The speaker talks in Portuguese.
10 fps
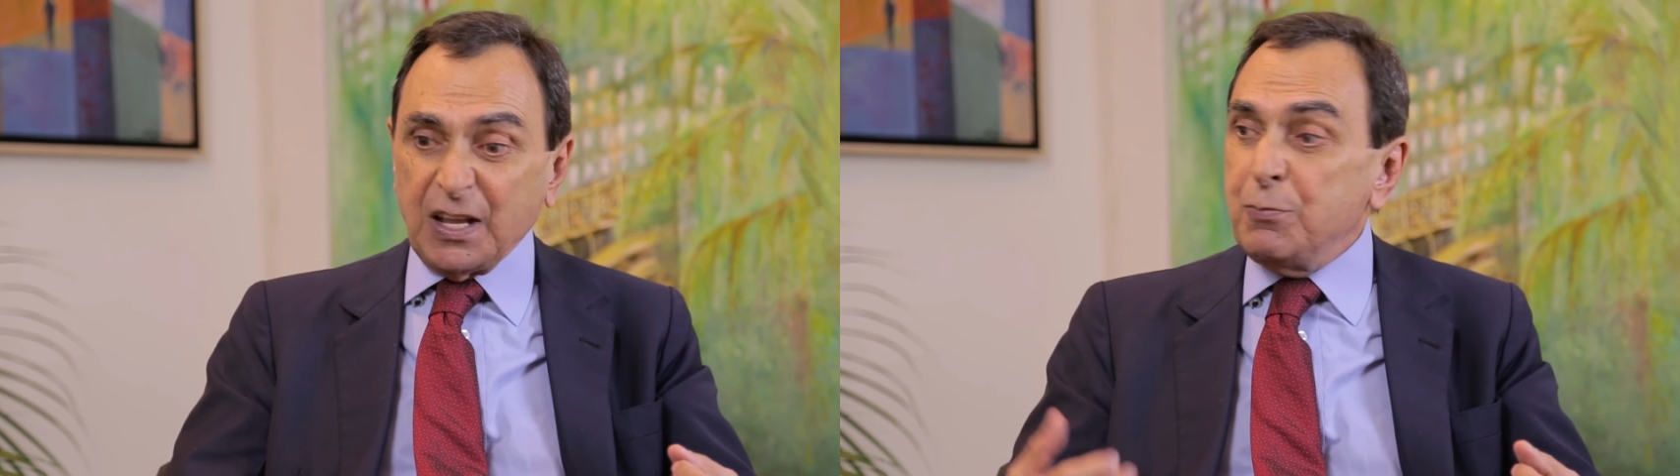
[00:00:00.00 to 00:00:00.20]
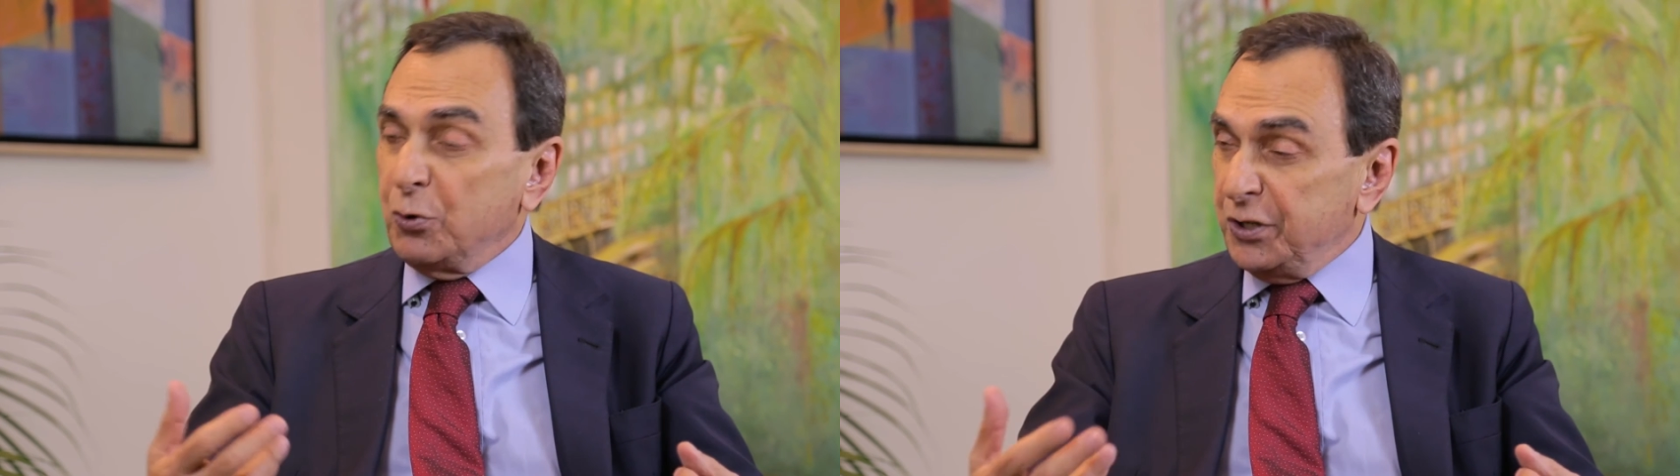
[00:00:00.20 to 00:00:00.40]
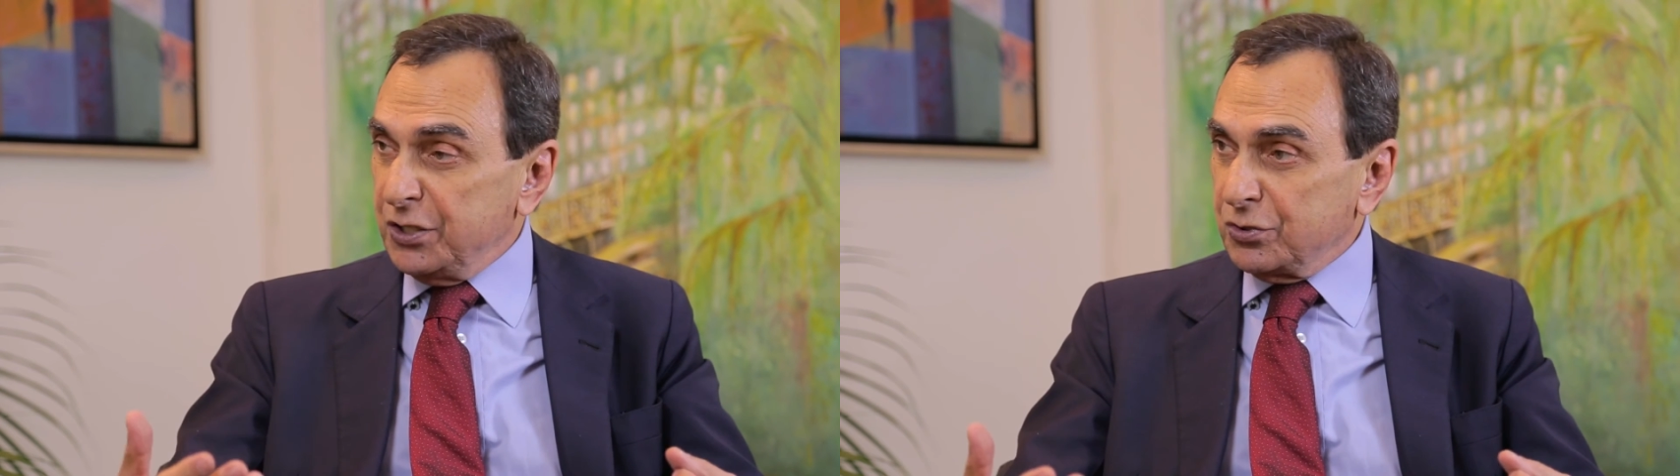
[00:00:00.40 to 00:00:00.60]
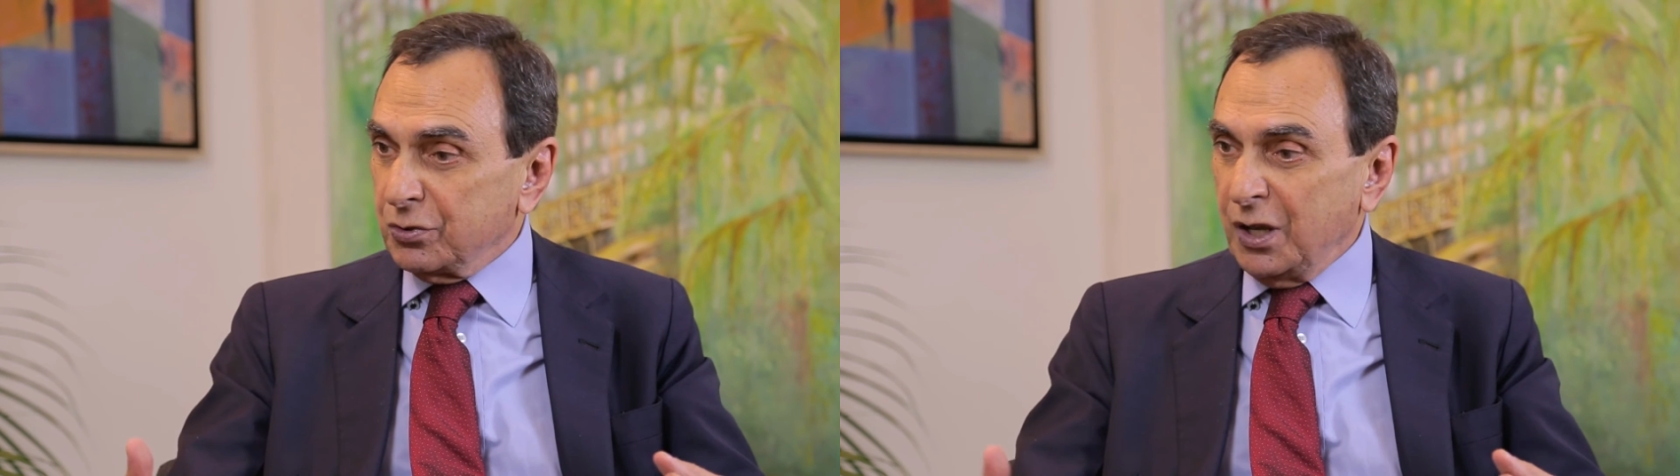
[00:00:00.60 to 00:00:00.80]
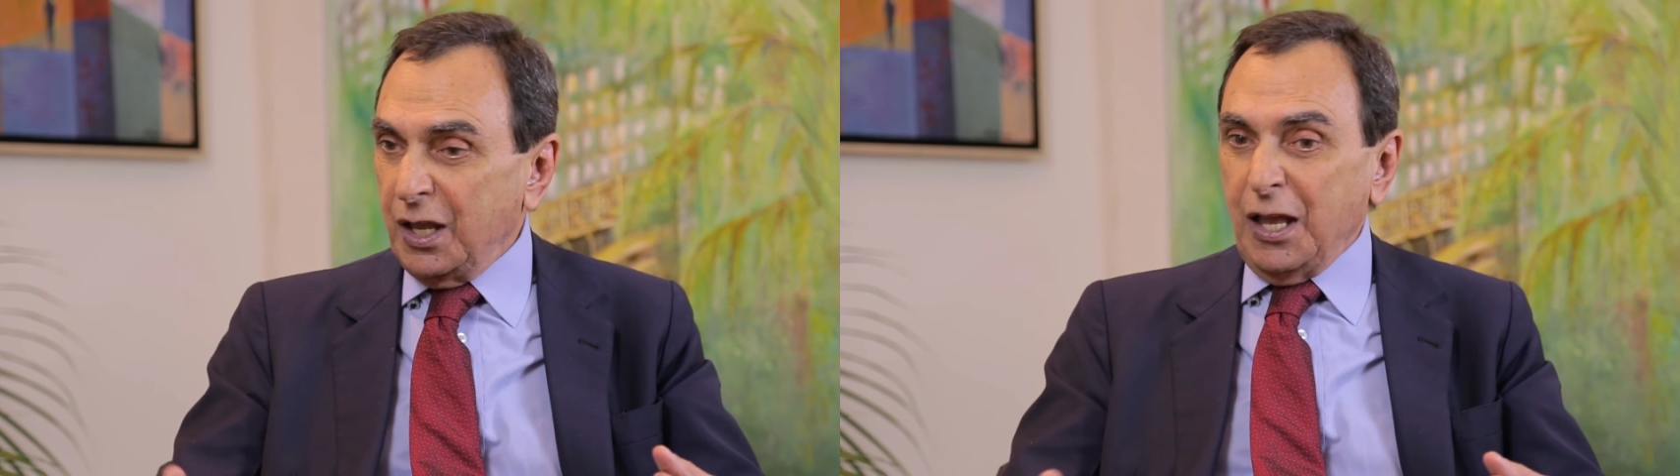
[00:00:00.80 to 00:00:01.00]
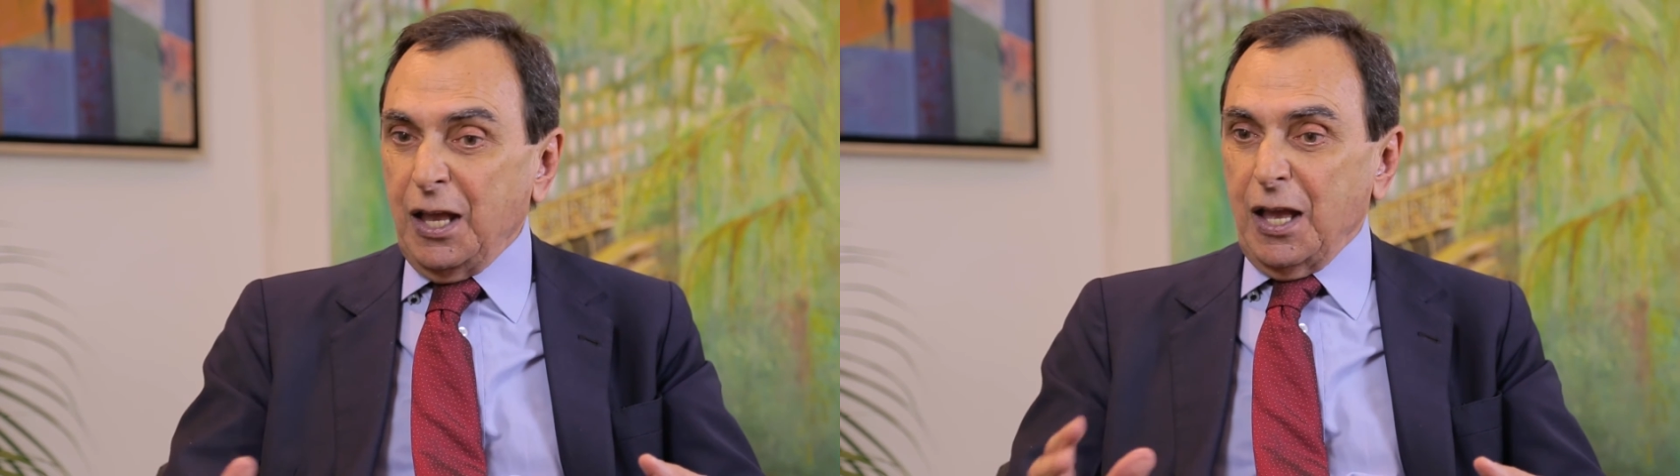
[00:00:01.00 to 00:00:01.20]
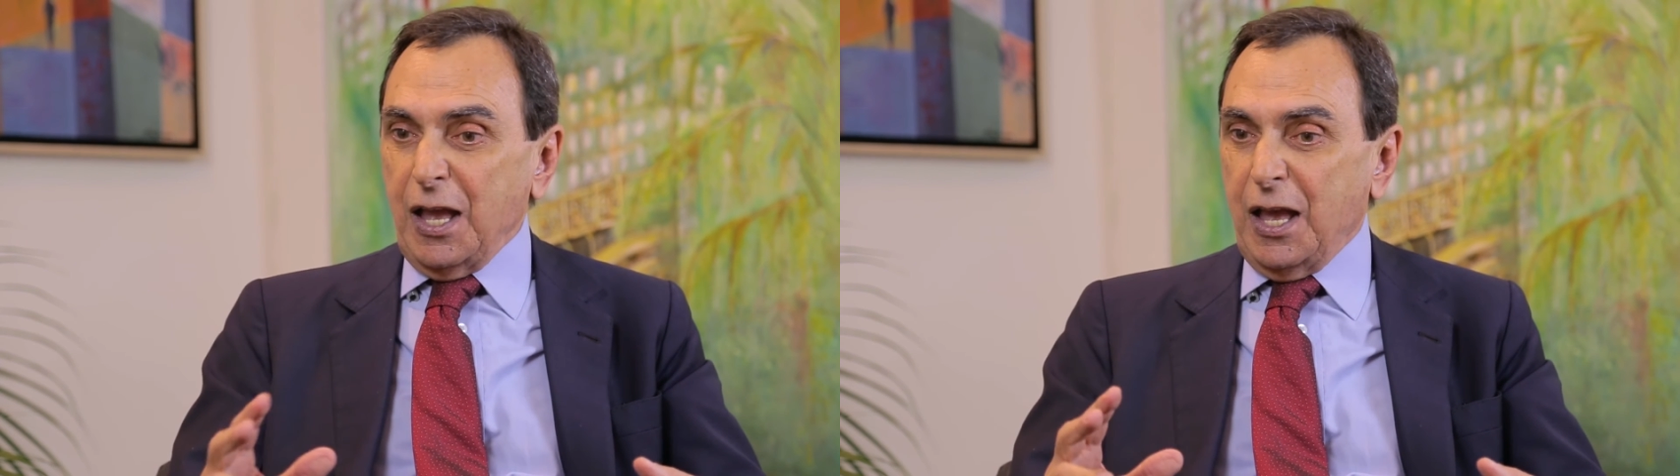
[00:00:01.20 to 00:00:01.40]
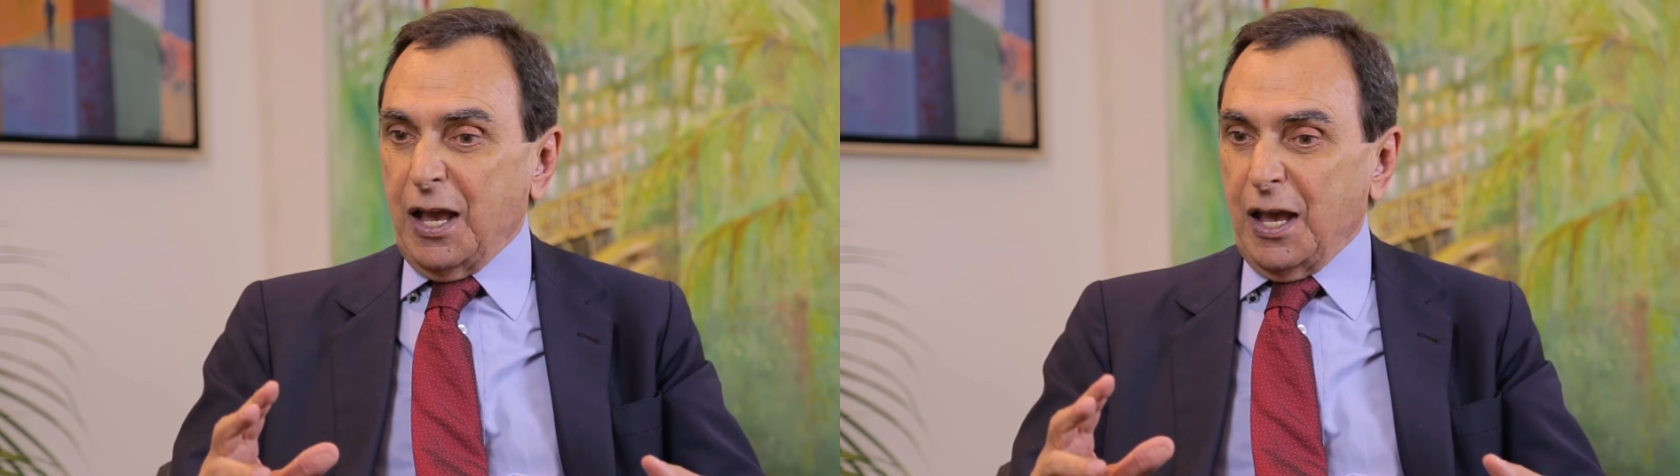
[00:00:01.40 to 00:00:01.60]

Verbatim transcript: E por isso, é,